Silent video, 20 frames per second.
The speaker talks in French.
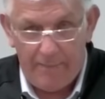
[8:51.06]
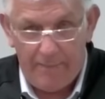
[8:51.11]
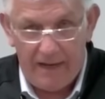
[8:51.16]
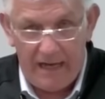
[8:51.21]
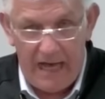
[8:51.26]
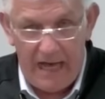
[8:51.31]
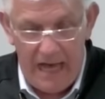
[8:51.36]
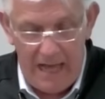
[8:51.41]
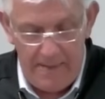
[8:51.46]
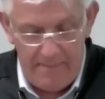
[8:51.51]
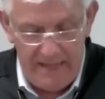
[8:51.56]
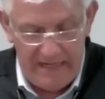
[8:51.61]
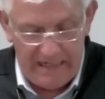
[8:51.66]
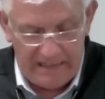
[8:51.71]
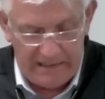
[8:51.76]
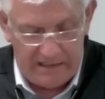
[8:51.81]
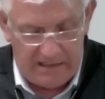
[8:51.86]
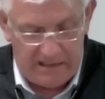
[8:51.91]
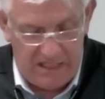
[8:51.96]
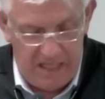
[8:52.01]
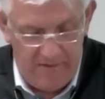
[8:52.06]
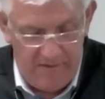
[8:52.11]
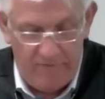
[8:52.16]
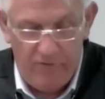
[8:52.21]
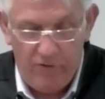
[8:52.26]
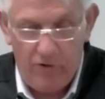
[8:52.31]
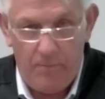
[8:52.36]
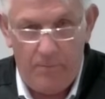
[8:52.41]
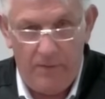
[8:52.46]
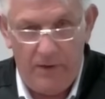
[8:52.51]
Abraham, il a
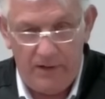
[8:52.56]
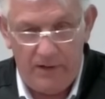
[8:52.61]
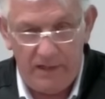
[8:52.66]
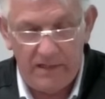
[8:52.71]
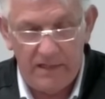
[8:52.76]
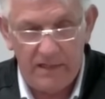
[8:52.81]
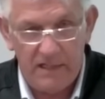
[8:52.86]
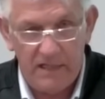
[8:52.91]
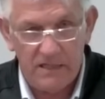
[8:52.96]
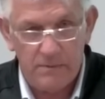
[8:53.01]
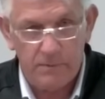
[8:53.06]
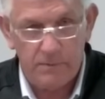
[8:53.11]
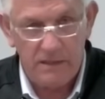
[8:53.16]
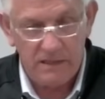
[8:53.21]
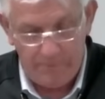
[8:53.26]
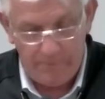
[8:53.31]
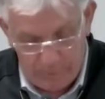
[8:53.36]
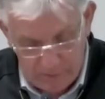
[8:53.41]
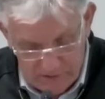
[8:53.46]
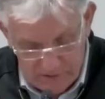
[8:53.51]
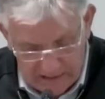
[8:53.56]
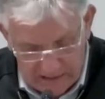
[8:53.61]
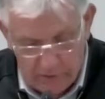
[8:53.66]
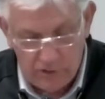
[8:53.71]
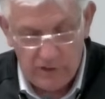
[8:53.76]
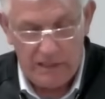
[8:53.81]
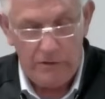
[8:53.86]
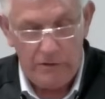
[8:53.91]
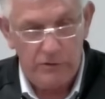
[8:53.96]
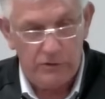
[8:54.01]
développé un état d'esprit. C'est pour ça
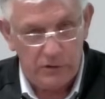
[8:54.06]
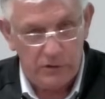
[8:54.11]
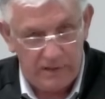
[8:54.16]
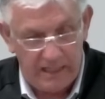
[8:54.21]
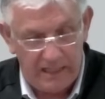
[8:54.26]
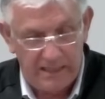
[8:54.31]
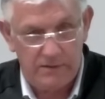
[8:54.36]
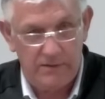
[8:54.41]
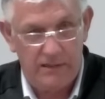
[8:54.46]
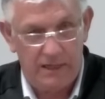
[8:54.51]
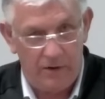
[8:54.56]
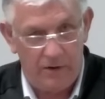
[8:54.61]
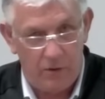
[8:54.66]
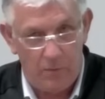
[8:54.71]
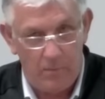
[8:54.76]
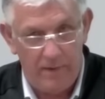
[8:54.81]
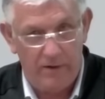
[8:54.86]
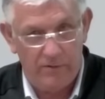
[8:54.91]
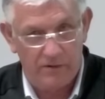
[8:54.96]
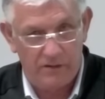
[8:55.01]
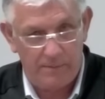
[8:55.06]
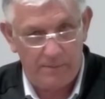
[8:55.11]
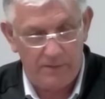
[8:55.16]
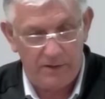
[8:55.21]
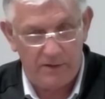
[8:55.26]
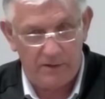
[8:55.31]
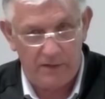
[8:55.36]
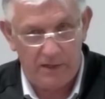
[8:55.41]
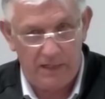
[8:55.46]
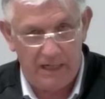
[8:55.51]
que j'ai lu ce texte dans Romains au
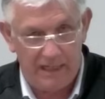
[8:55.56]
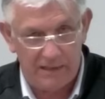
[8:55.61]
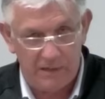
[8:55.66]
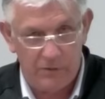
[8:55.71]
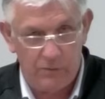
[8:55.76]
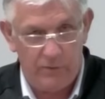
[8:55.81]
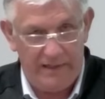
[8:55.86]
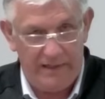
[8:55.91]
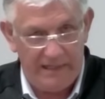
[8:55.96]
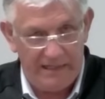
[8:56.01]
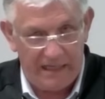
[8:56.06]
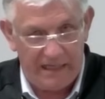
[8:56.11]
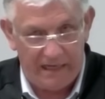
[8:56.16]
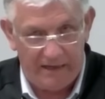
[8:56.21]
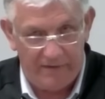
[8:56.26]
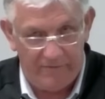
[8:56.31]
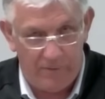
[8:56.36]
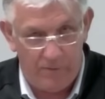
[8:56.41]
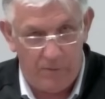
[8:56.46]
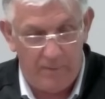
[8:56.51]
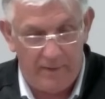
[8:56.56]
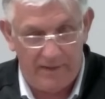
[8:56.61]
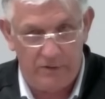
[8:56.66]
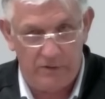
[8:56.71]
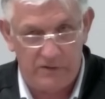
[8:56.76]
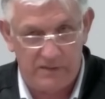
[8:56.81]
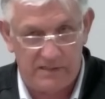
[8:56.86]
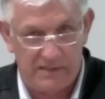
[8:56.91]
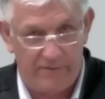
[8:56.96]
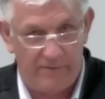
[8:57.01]
chapitre 4, où il est arrivé un moment
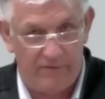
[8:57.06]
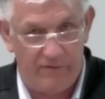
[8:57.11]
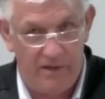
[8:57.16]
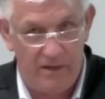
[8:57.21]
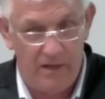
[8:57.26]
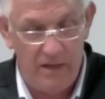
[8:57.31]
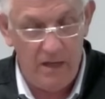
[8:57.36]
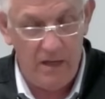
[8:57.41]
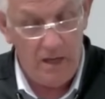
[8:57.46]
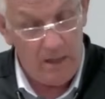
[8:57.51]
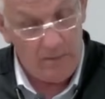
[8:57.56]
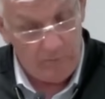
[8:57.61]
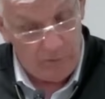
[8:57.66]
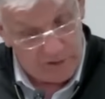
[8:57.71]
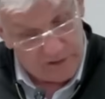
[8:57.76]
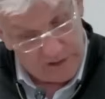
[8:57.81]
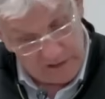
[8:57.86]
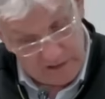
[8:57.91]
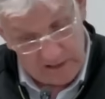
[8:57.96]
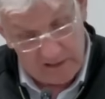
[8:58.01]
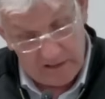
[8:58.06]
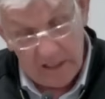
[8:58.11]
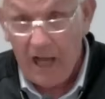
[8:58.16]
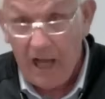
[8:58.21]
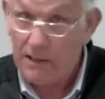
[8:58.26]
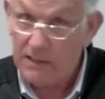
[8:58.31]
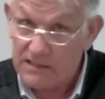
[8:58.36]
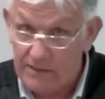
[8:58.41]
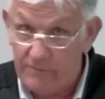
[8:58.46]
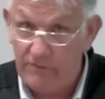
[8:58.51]
de sa vie, bon c'était
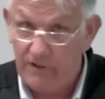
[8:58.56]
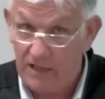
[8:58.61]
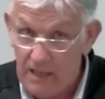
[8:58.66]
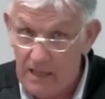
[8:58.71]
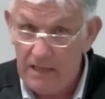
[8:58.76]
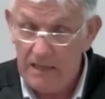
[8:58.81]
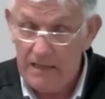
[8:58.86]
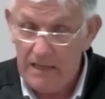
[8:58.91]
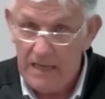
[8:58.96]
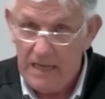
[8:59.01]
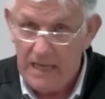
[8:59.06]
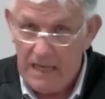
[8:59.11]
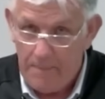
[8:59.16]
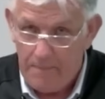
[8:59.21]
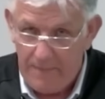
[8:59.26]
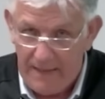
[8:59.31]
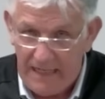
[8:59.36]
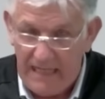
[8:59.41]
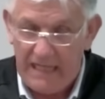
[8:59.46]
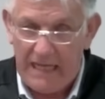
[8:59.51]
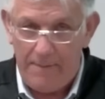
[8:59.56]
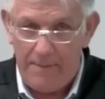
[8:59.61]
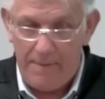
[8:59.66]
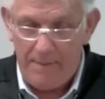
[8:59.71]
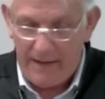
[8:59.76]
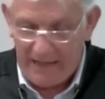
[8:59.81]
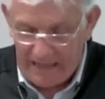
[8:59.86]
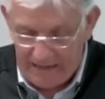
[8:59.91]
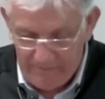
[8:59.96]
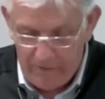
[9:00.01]
tard, c'est vrai, mais il est quand
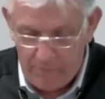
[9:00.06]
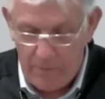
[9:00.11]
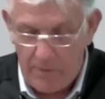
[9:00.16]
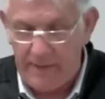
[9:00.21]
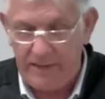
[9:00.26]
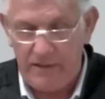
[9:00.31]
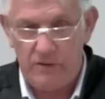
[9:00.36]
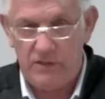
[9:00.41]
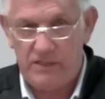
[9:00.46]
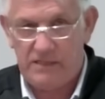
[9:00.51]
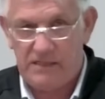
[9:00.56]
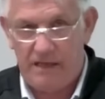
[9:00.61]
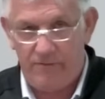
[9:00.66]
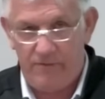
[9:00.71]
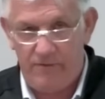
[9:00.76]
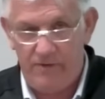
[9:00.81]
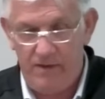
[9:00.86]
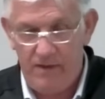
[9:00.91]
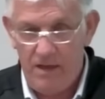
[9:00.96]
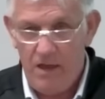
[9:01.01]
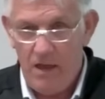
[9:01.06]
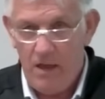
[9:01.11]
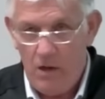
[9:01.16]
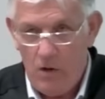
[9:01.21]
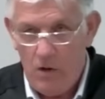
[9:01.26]
même arrivé un moment de sa vie